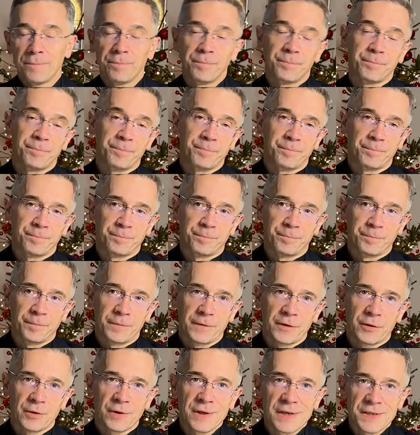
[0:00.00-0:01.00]
Hmm,
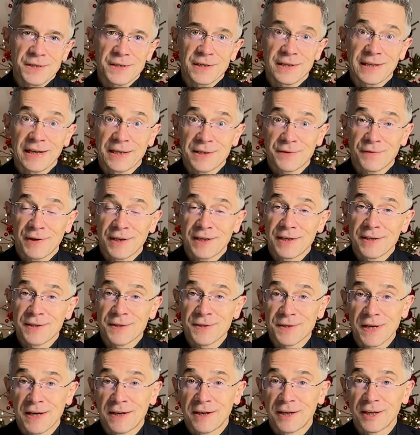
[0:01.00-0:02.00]
to jest tak zwany
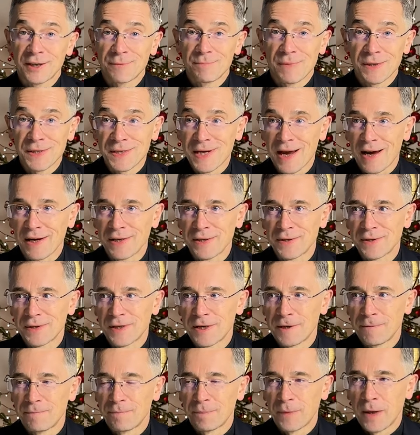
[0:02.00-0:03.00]
sekret mesjański.
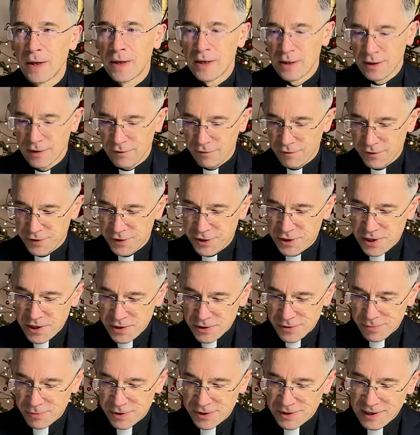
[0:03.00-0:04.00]
W
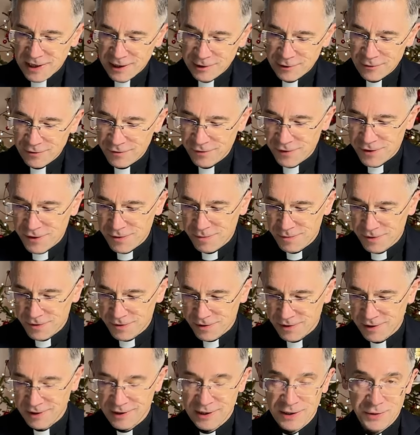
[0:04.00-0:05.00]
dzisiejszym czytaniu widzimy,
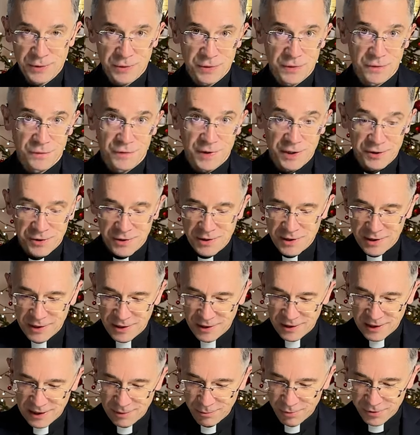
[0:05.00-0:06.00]
że Jezus w czasie
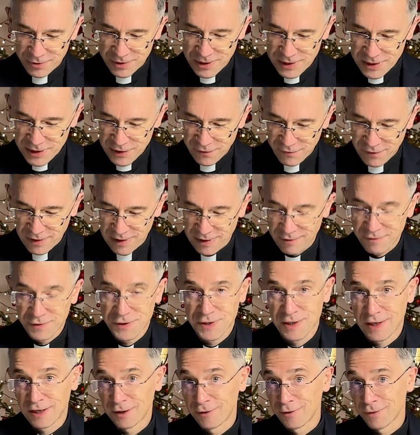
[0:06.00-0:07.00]
nabożeństwa w
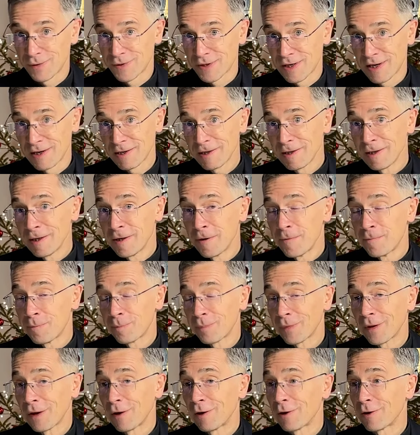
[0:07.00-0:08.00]
synagodze
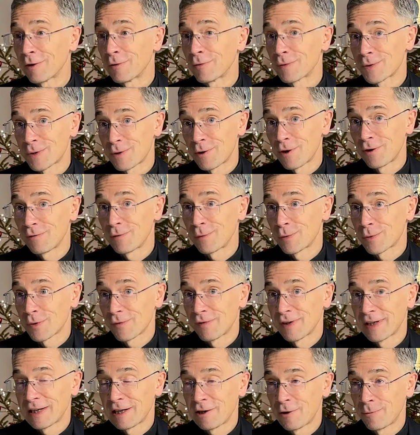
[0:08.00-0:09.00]
e, uzdrowił
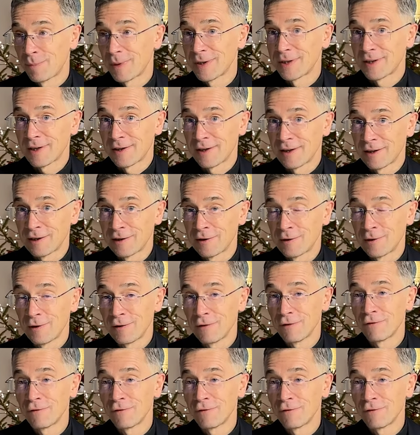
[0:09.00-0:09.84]
człowieka opętanego,